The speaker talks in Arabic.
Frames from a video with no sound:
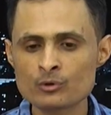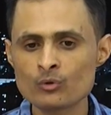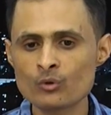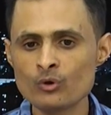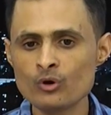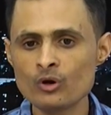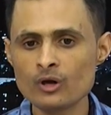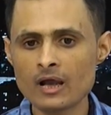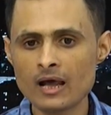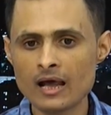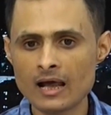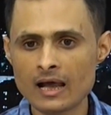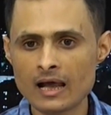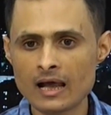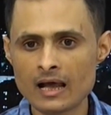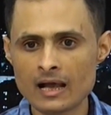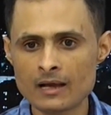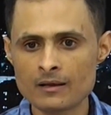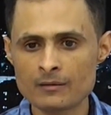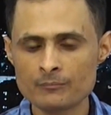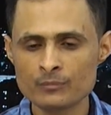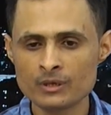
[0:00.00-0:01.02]
بكل
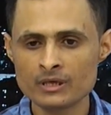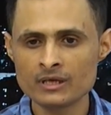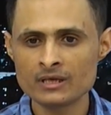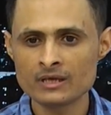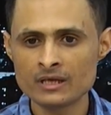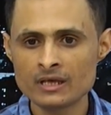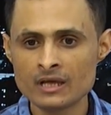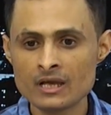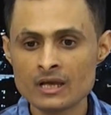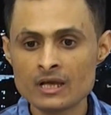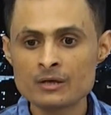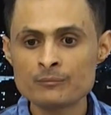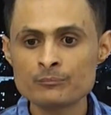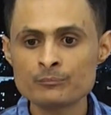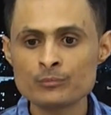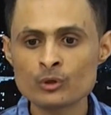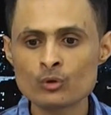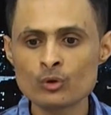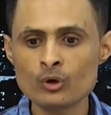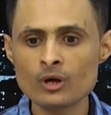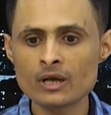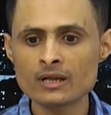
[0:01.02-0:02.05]

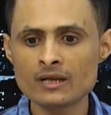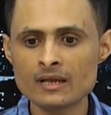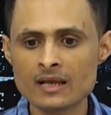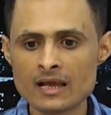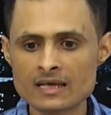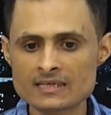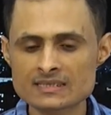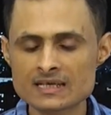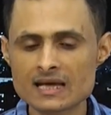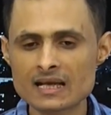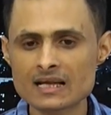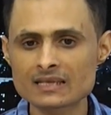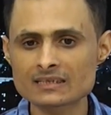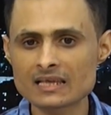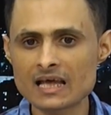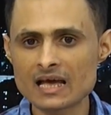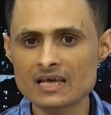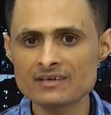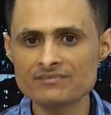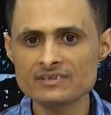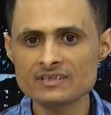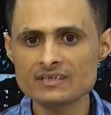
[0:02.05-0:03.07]
بكل الأشكال
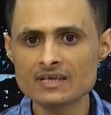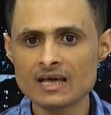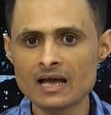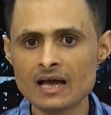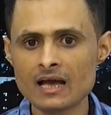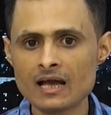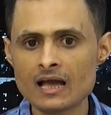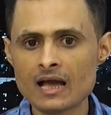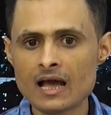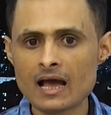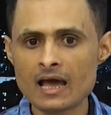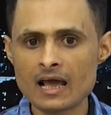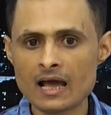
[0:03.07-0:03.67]
الطائفية